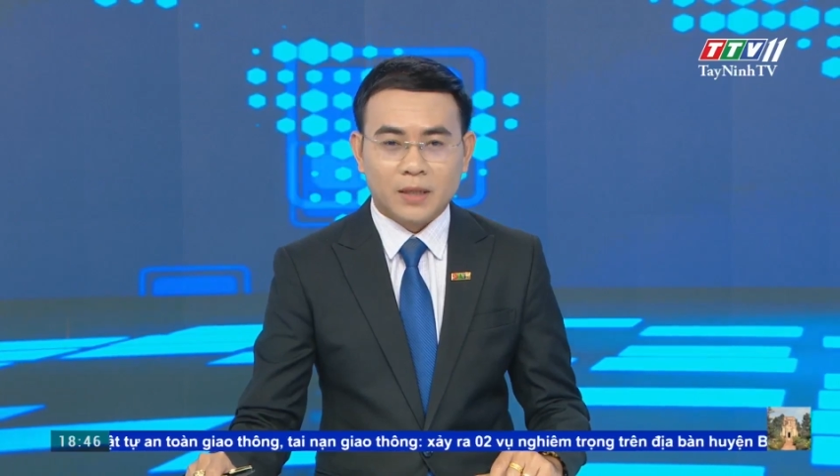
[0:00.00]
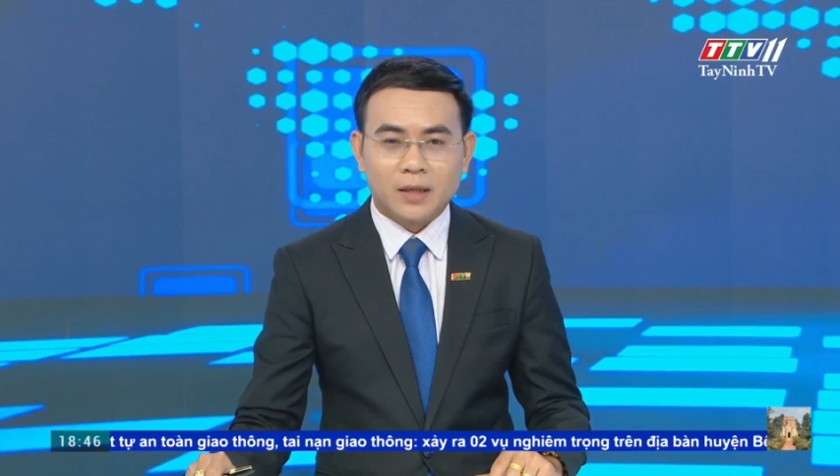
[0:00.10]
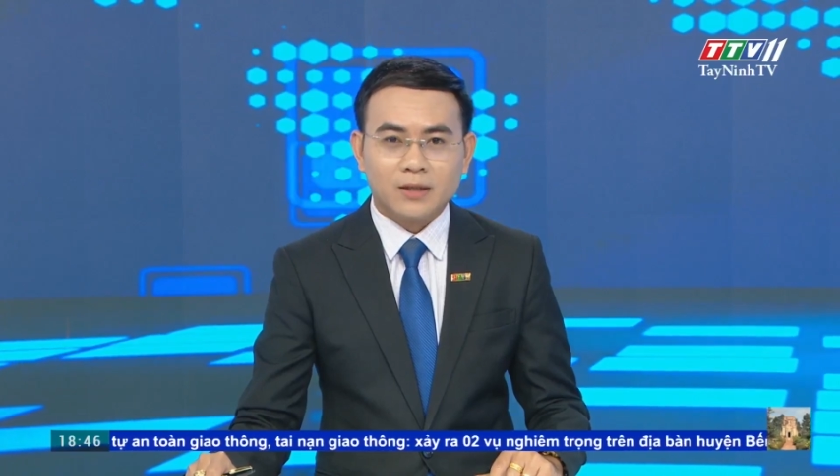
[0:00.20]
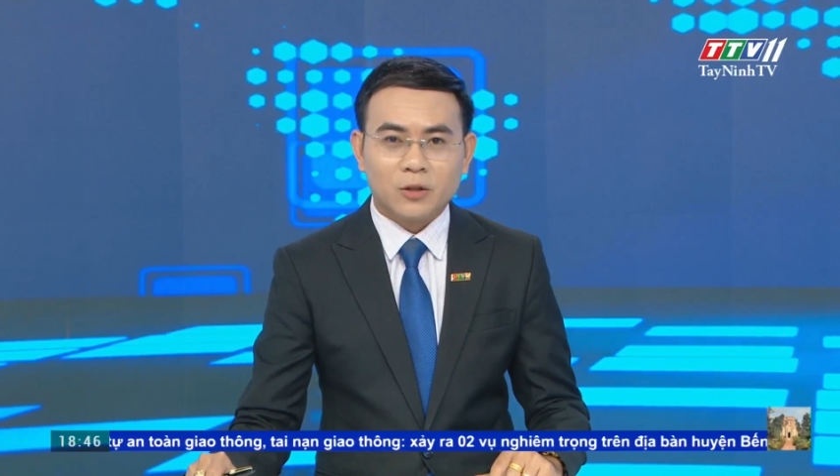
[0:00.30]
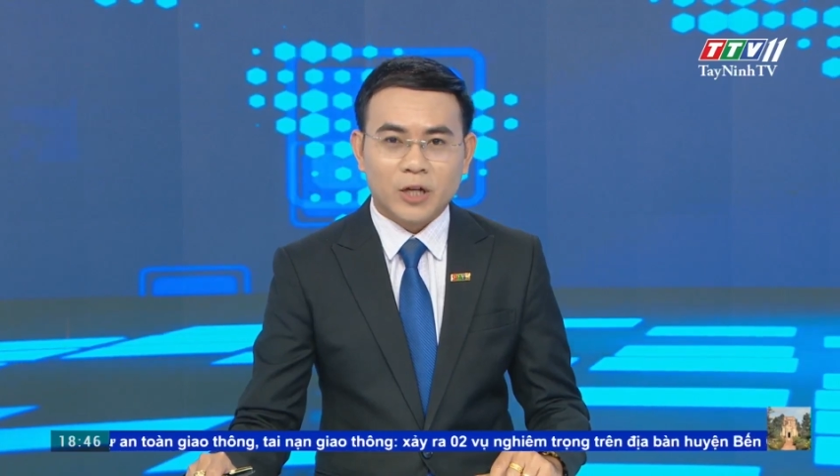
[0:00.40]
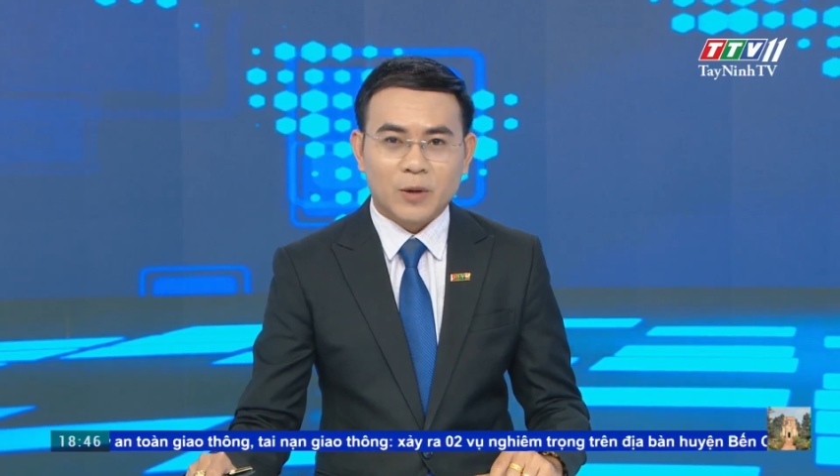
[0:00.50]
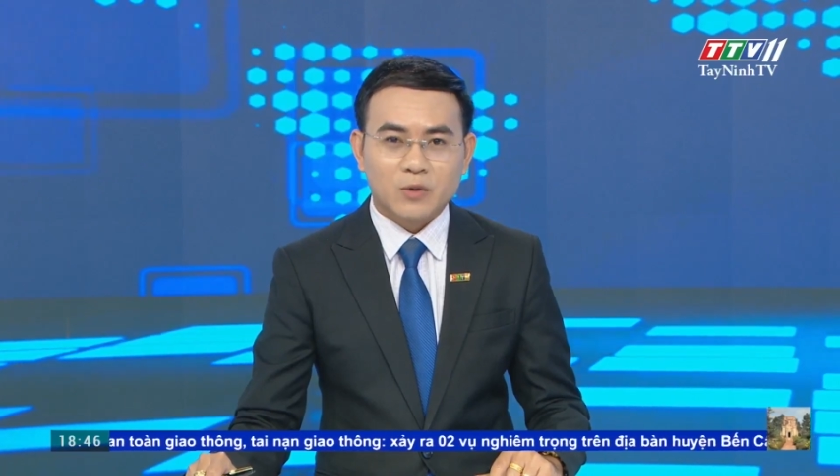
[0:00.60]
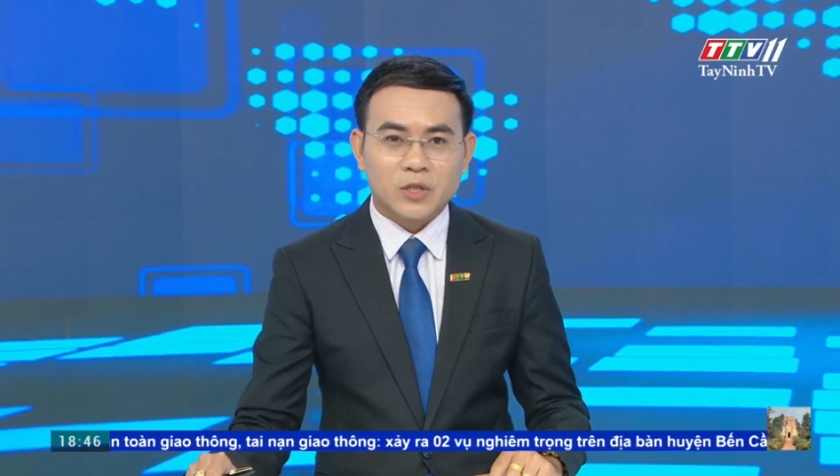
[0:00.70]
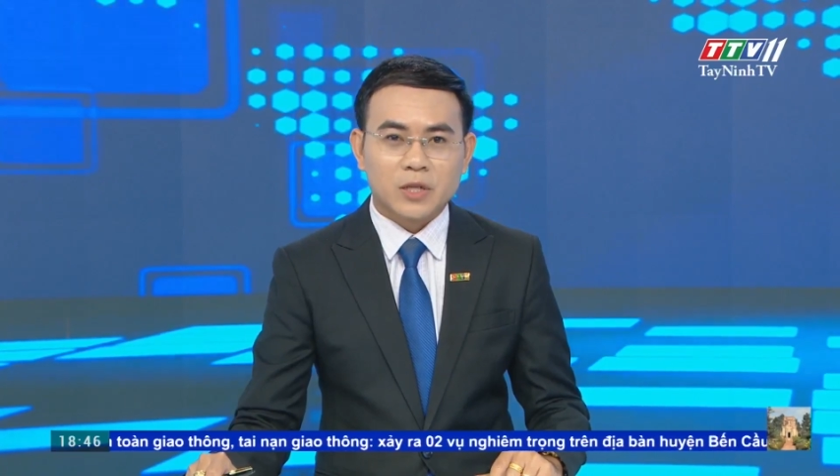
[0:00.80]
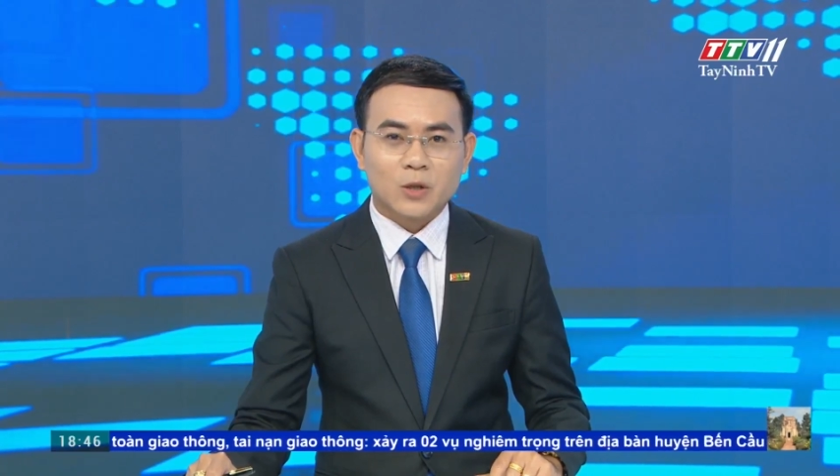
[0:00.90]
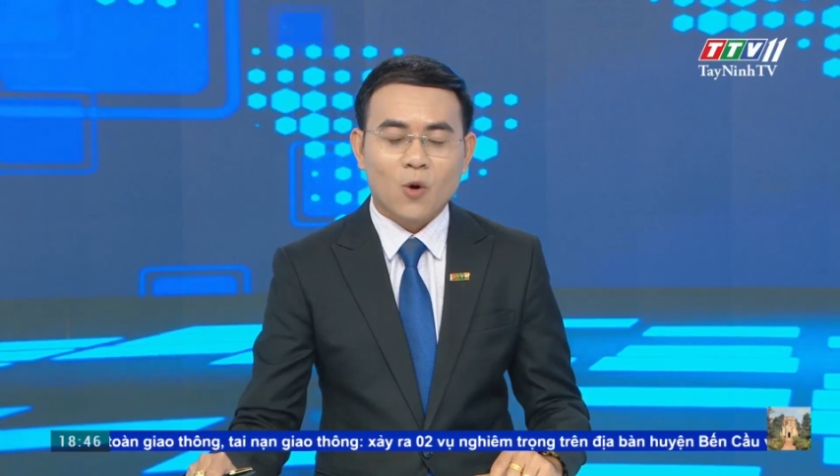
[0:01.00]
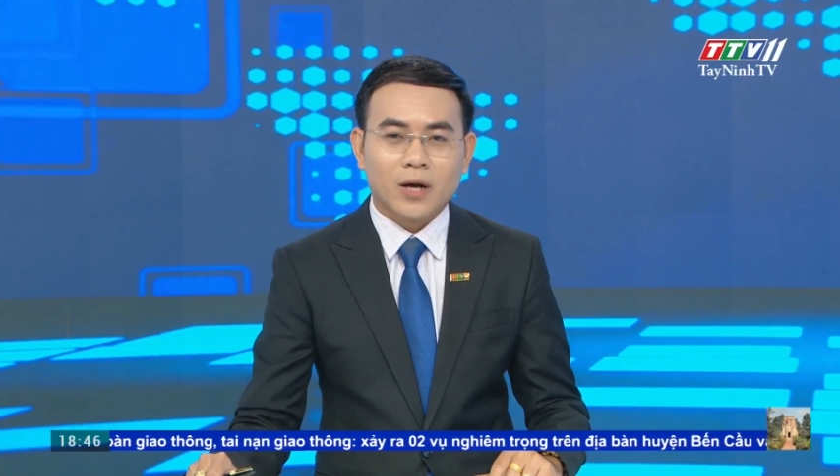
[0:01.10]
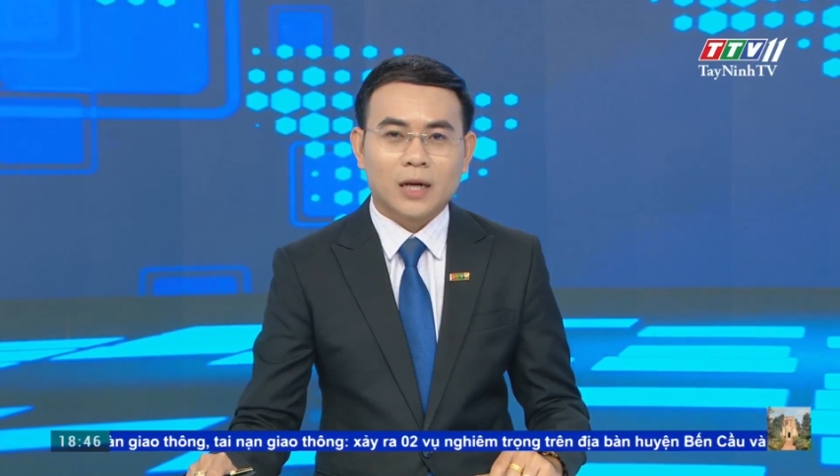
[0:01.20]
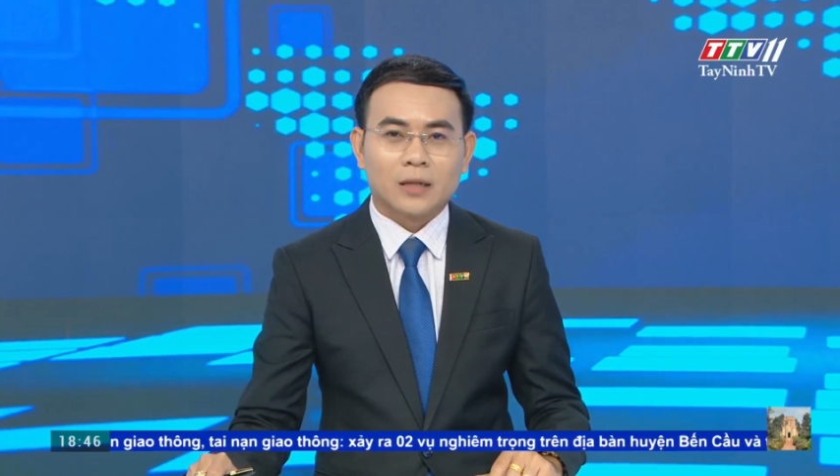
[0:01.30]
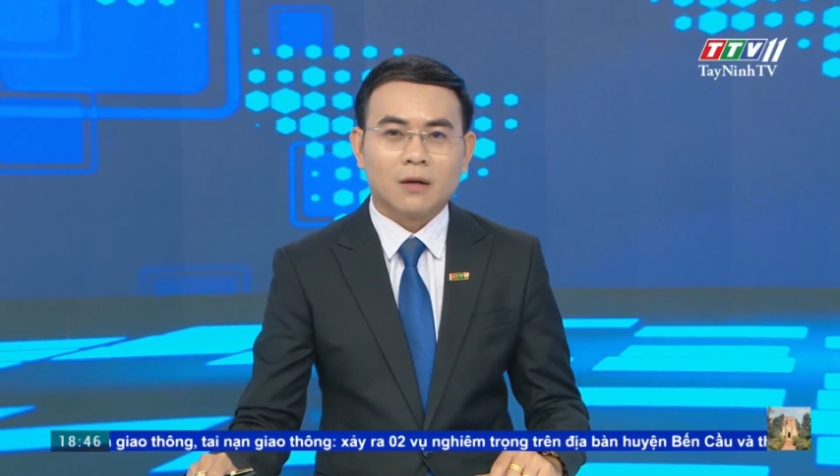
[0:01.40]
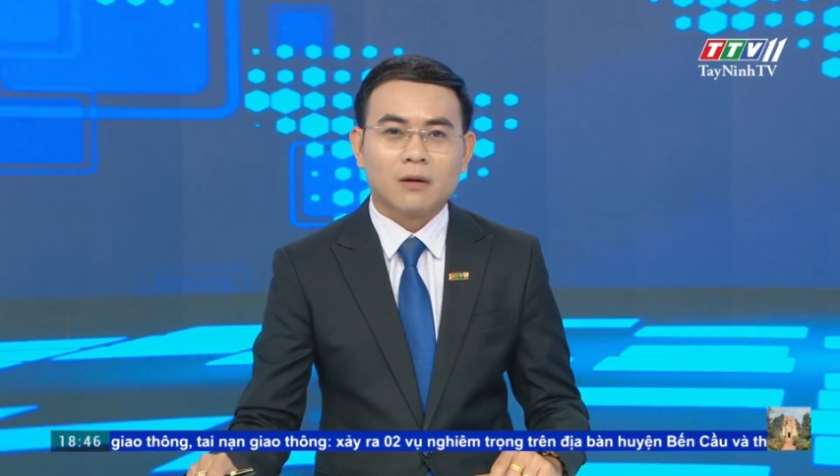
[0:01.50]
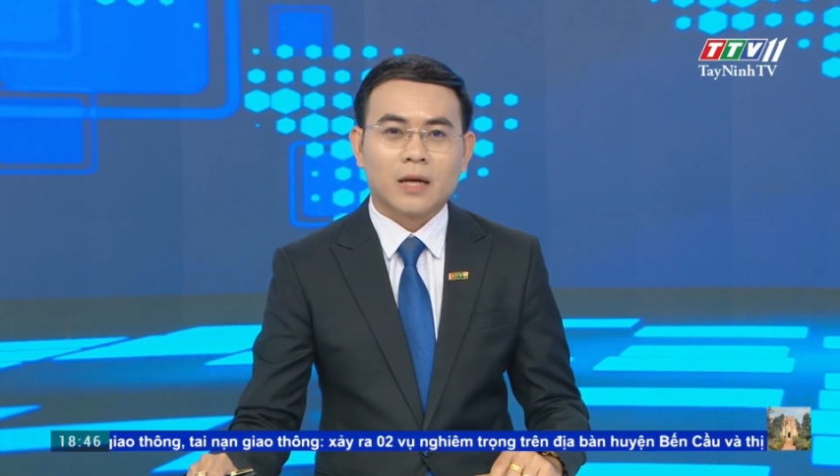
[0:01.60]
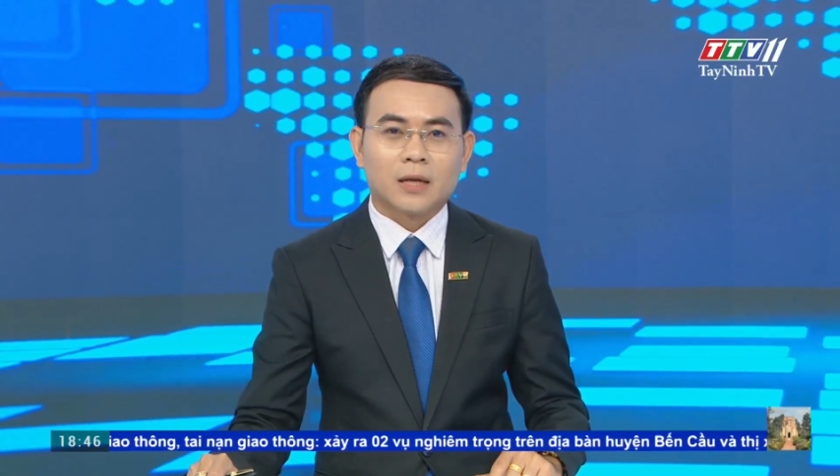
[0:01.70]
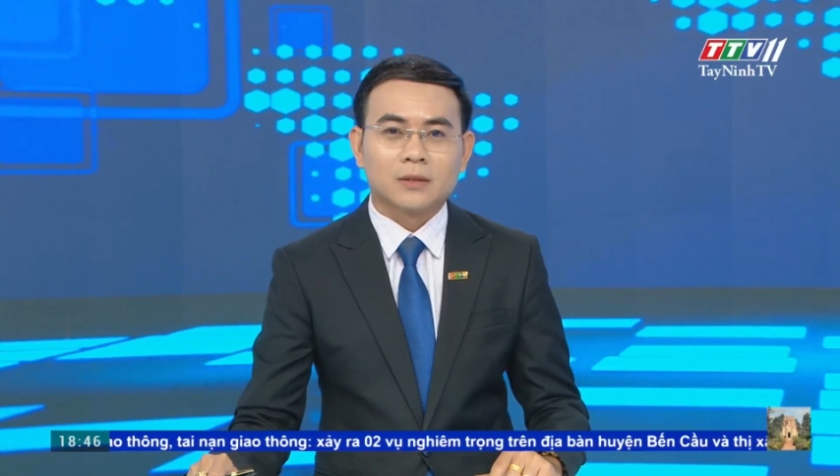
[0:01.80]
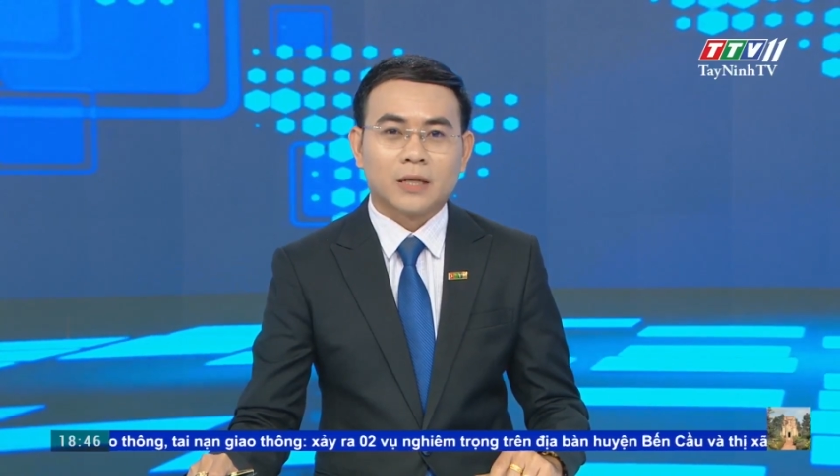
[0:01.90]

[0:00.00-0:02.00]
tế cho các học sinh có hoàn cảnh khó khăn